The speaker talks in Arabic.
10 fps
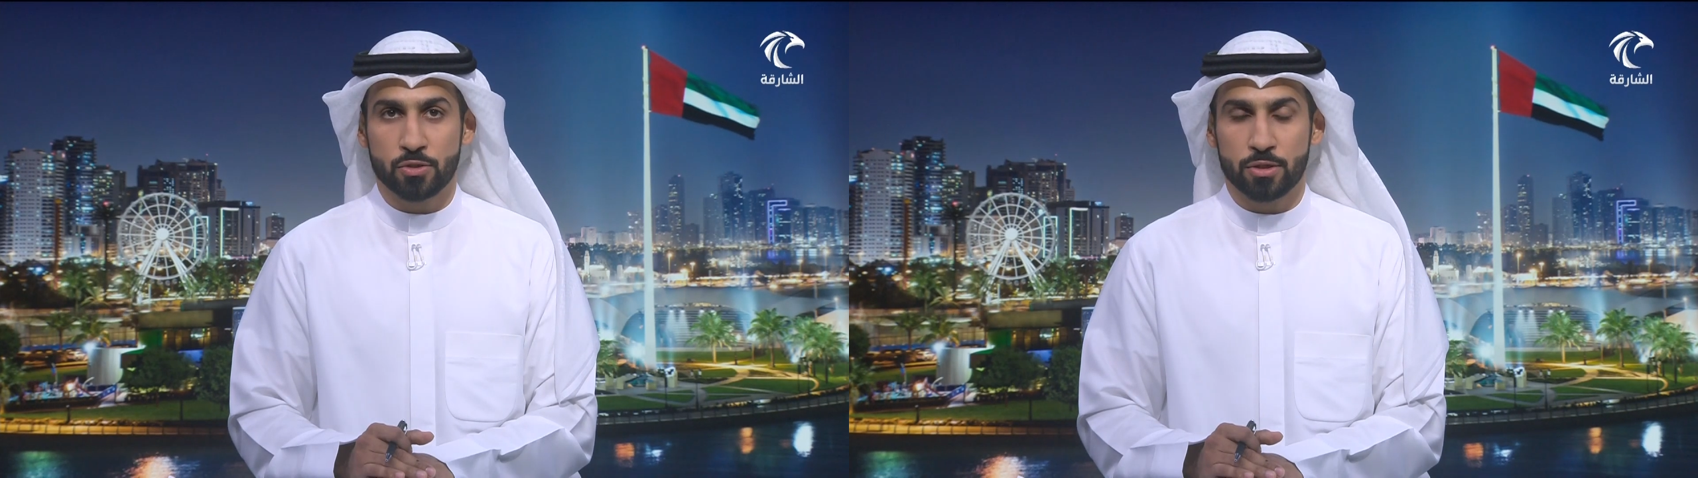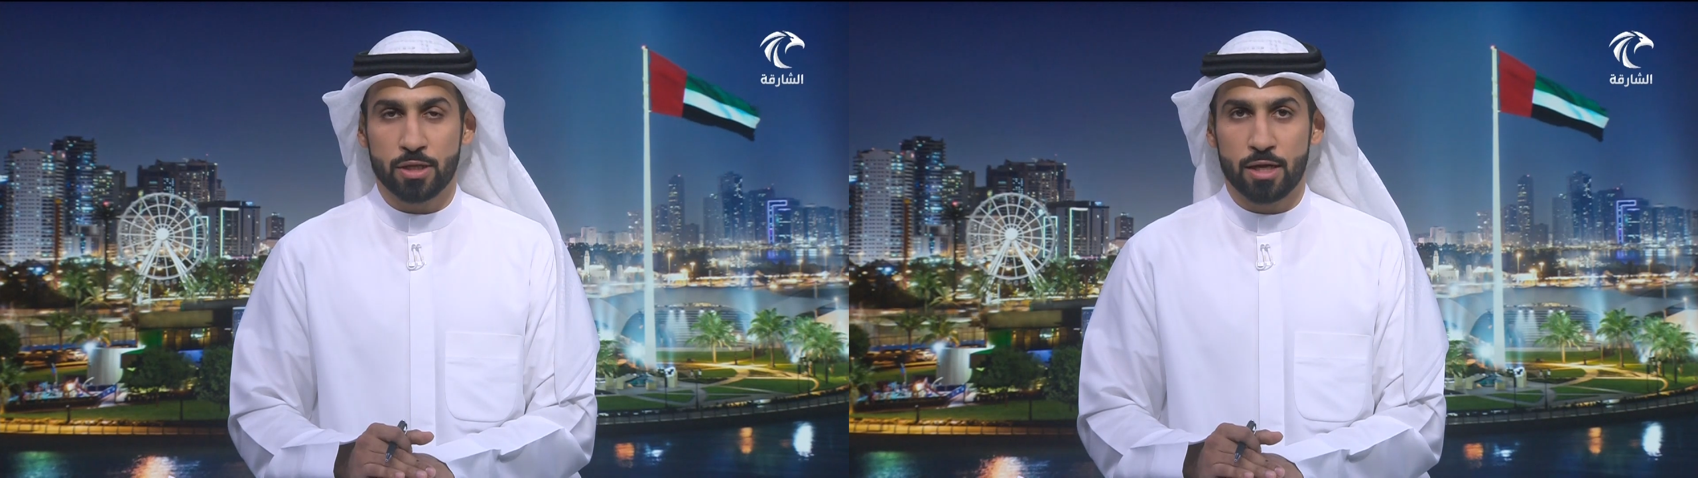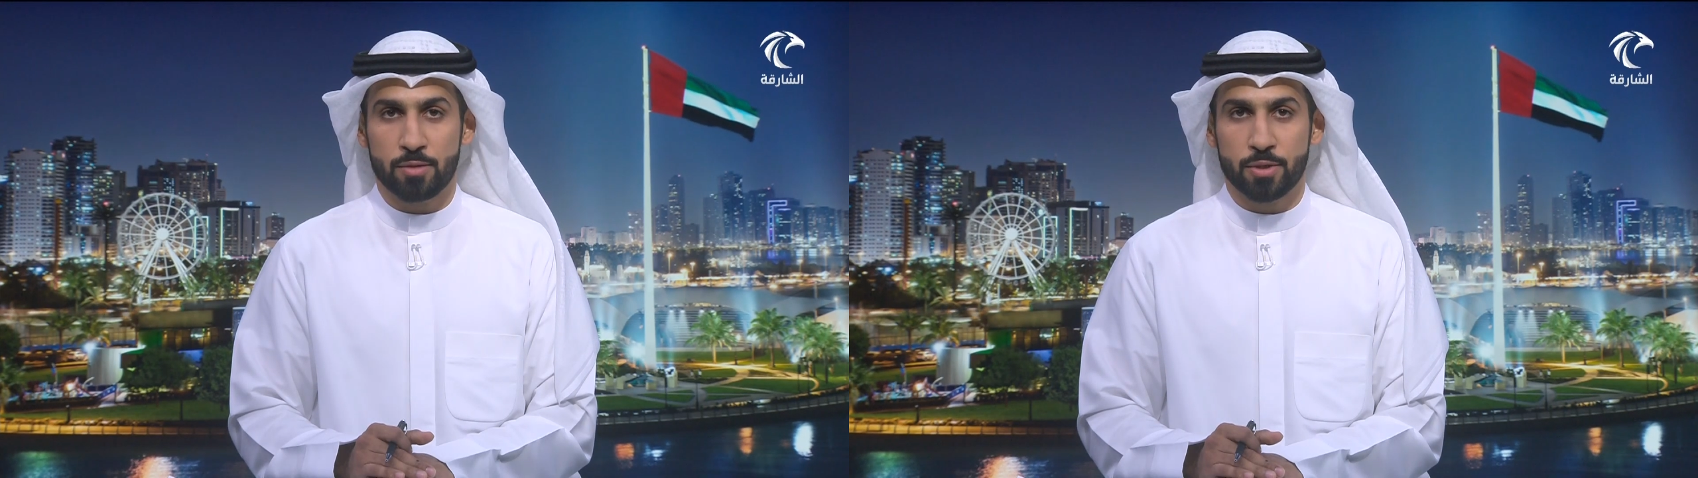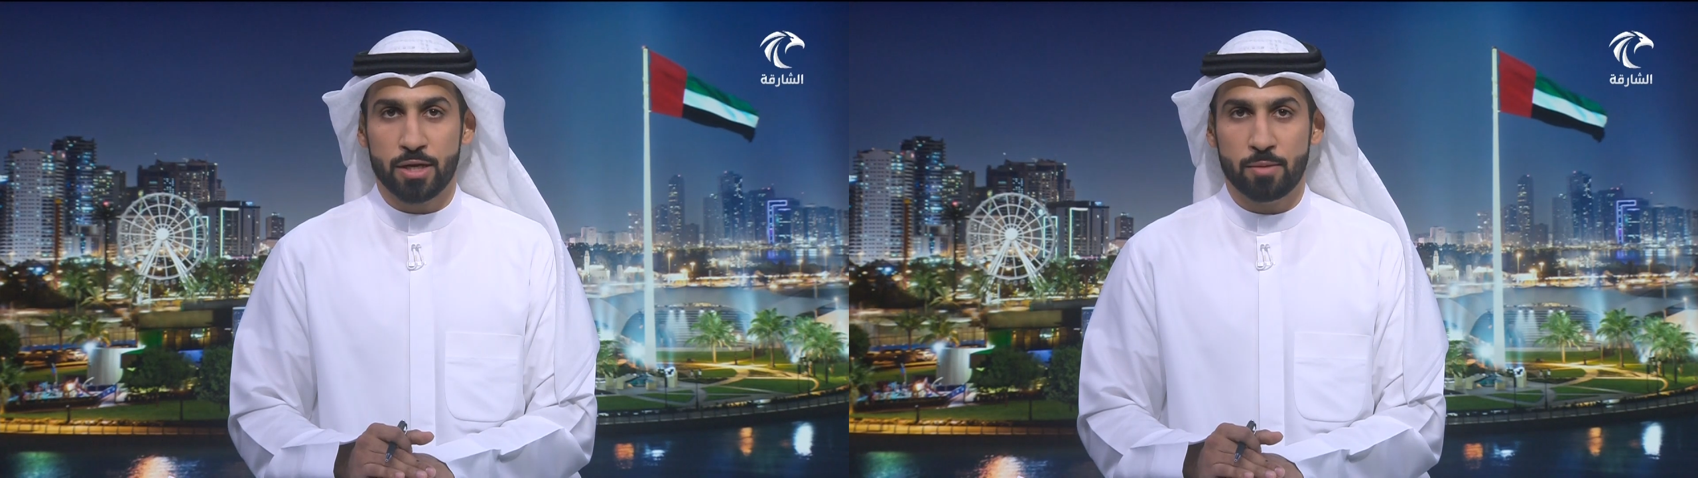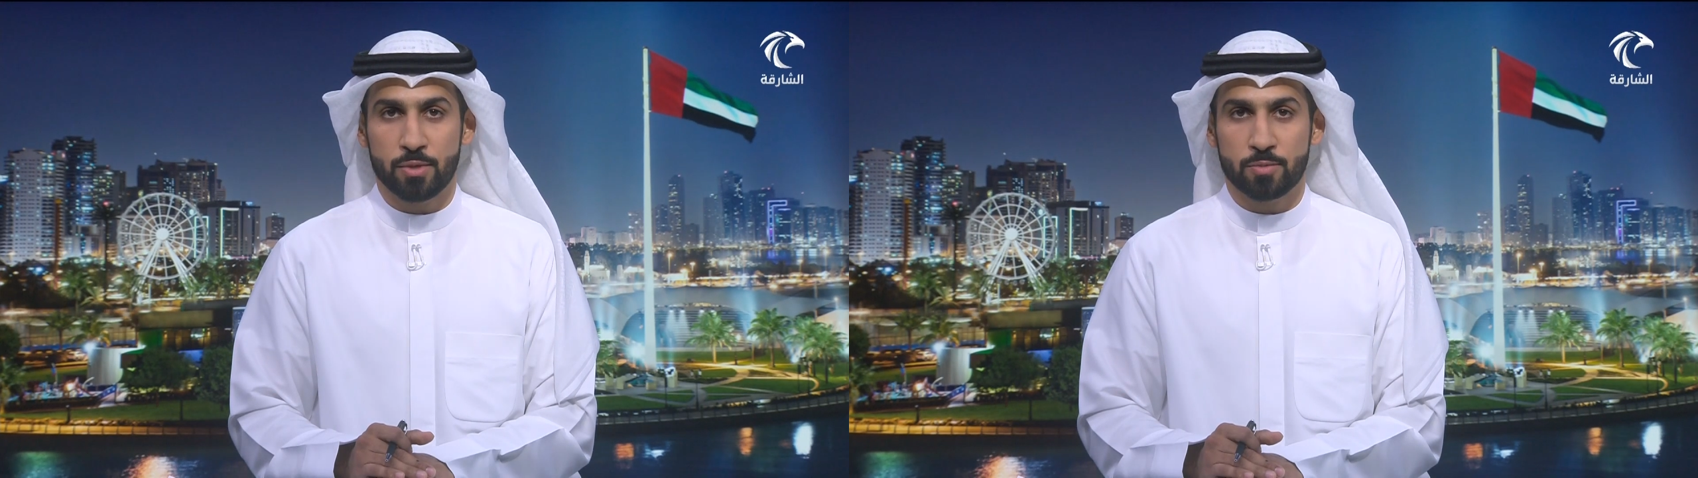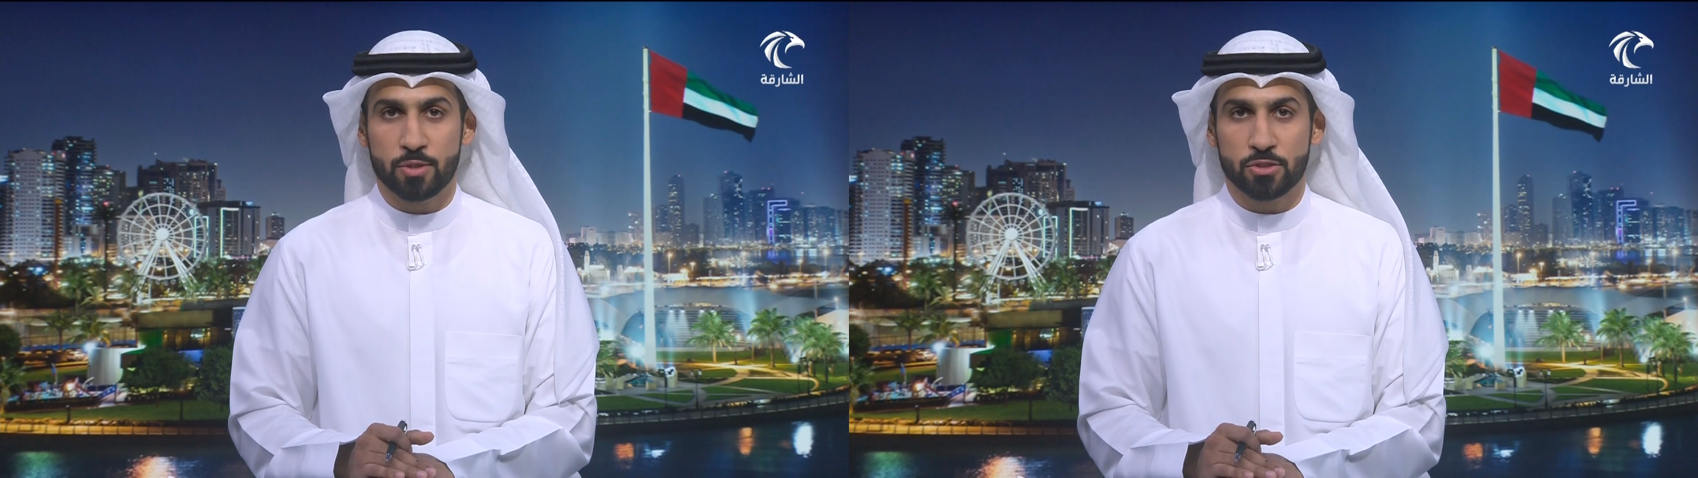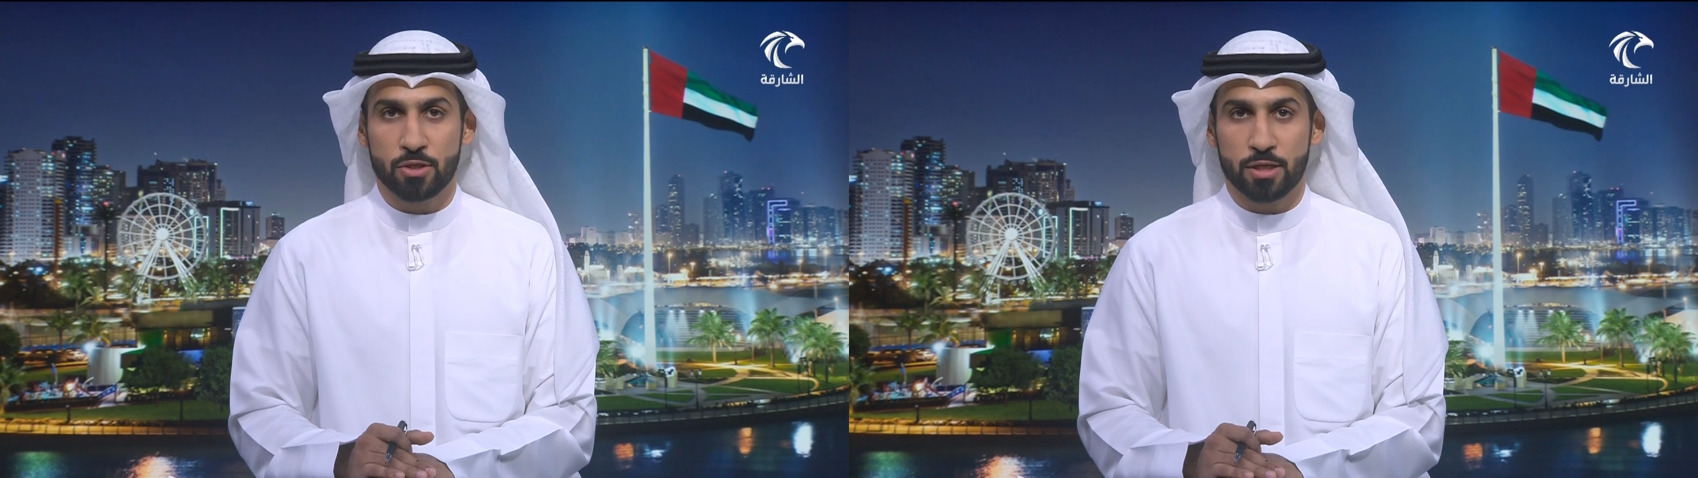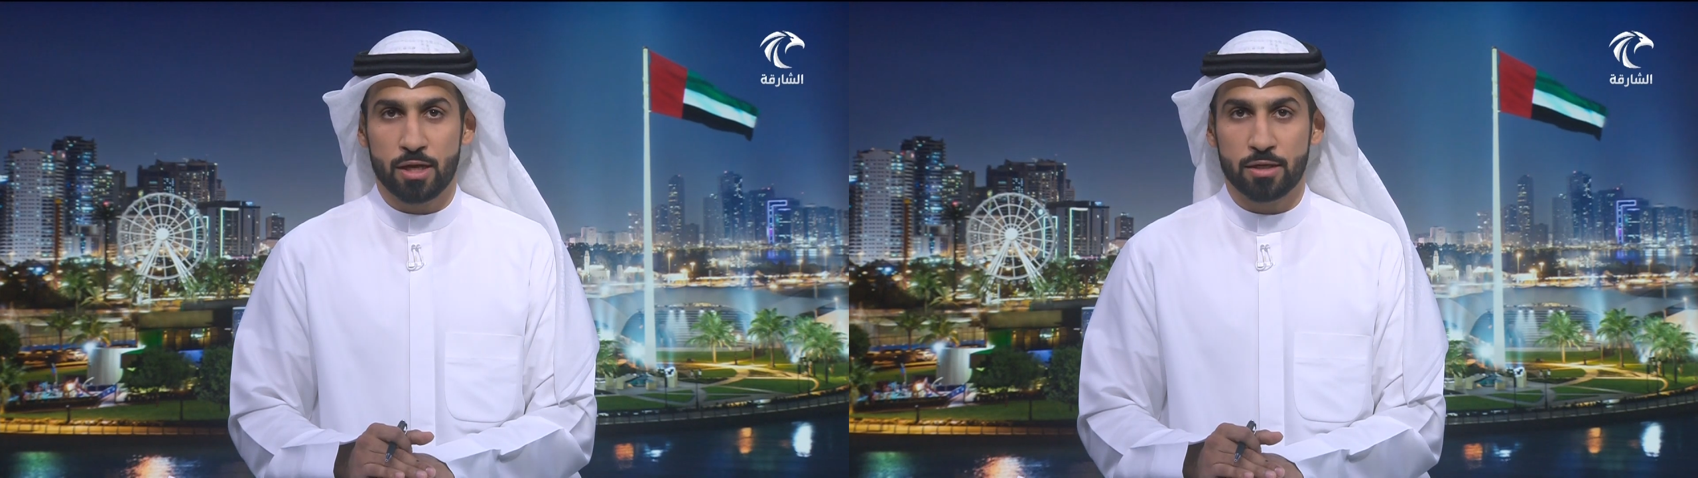سلطان بن أحمد بن
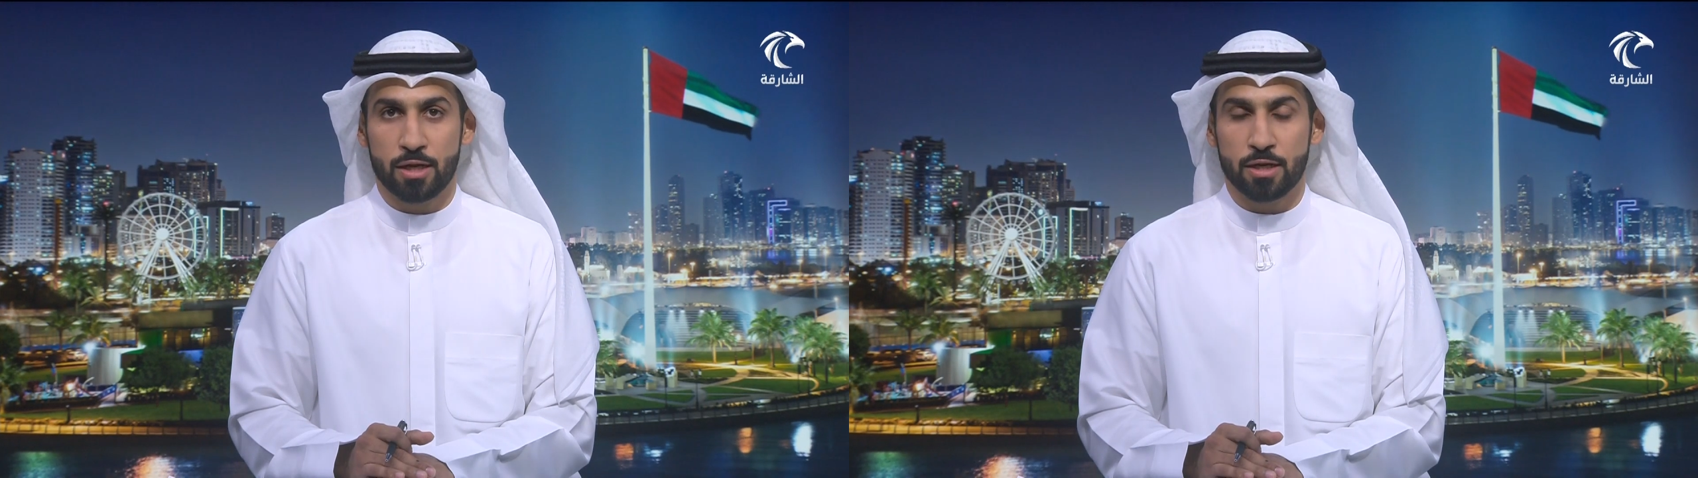سلطان